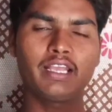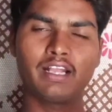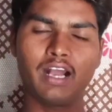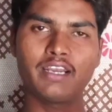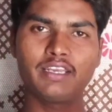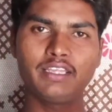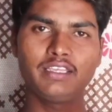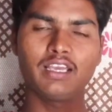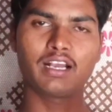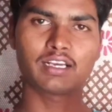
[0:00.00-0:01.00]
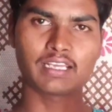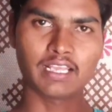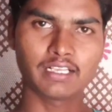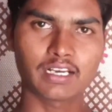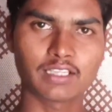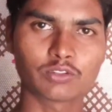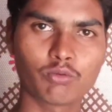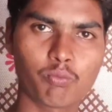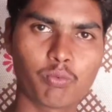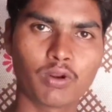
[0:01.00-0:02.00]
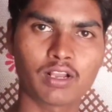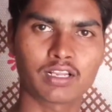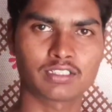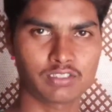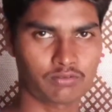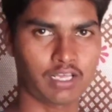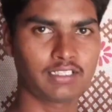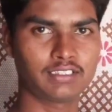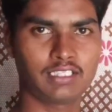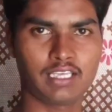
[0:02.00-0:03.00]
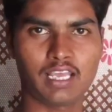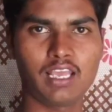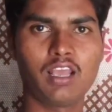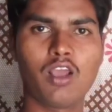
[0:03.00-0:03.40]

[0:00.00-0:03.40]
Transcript: एक गाड़ी ही अगर टैंकर है तो वो पूरा खर्चा उठा देती है